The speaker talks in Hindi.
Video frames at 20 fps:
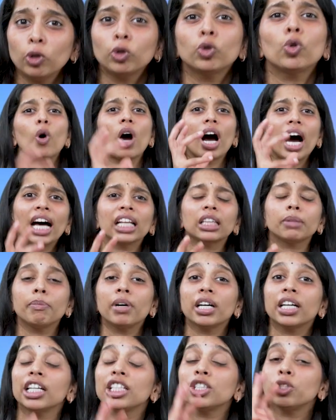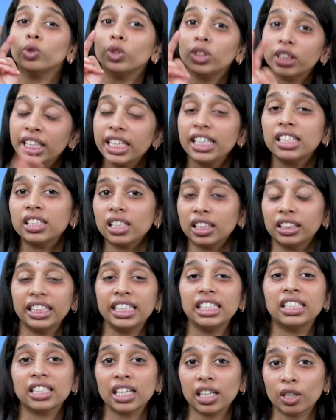तो आत्मा का जो तीस,
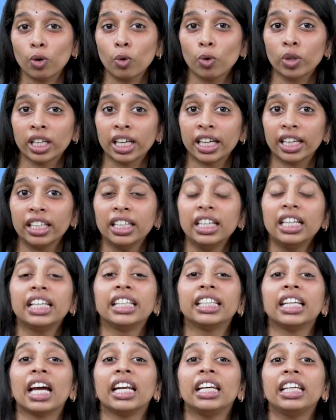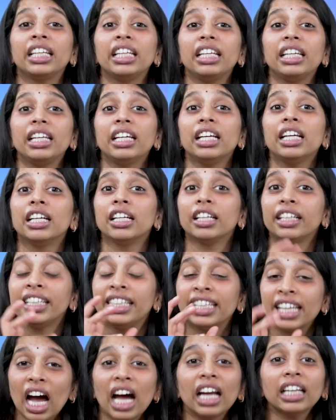तीसरा कोण है यानी कि
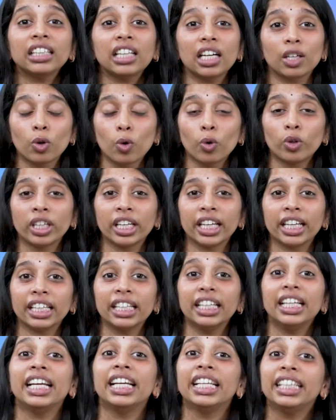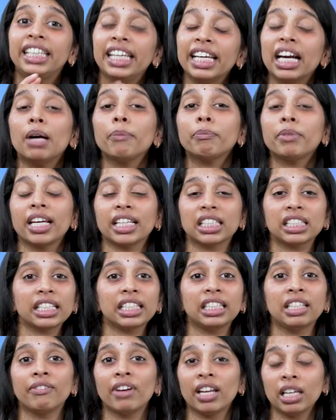ज्ञान का कोण है ये हम कैसे
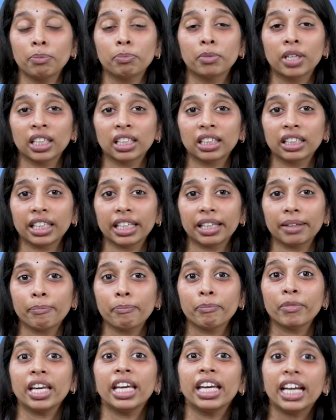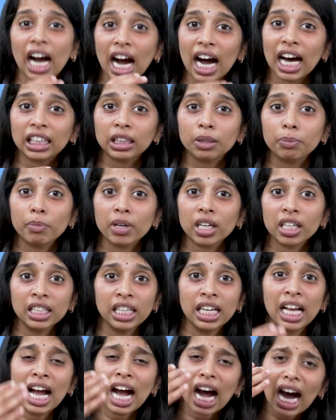डेवलप करते हैं एक आत्मा
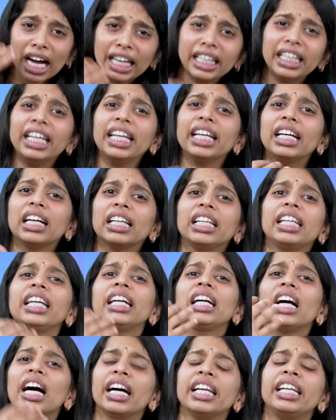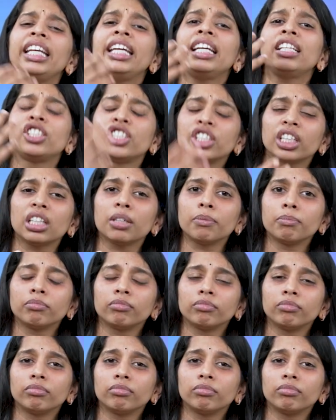अनेक अनेक अनेक जन्म